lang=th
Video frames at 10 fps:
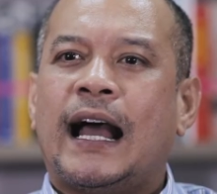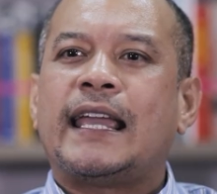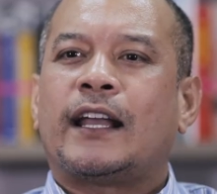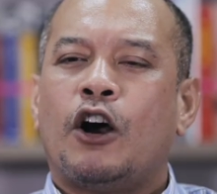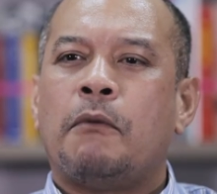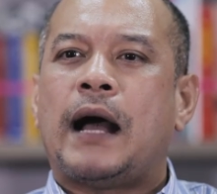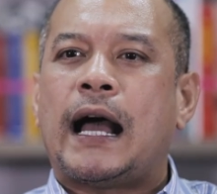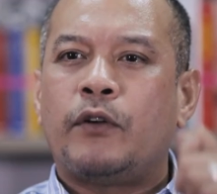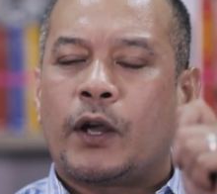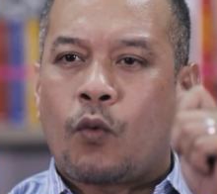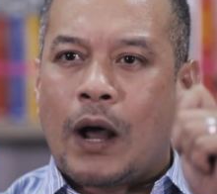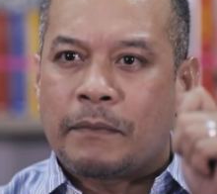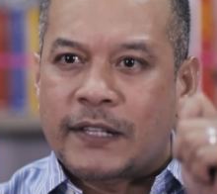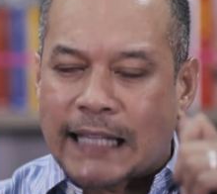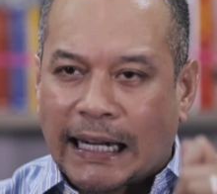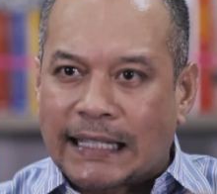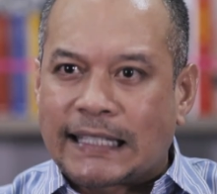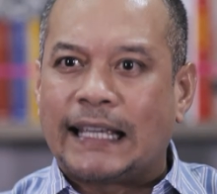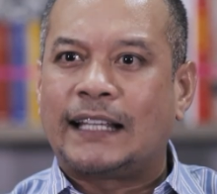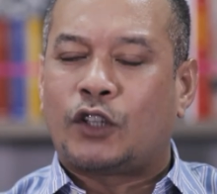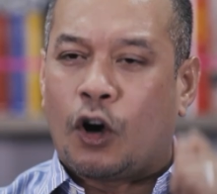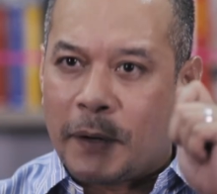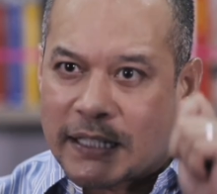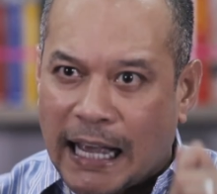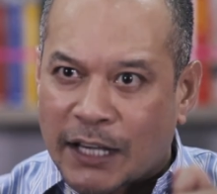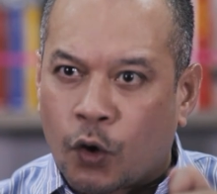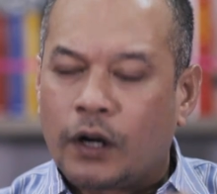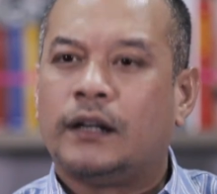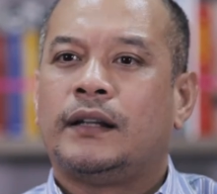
ให้เข้ามาด้วยความสัตย์จริงต่อประชาชน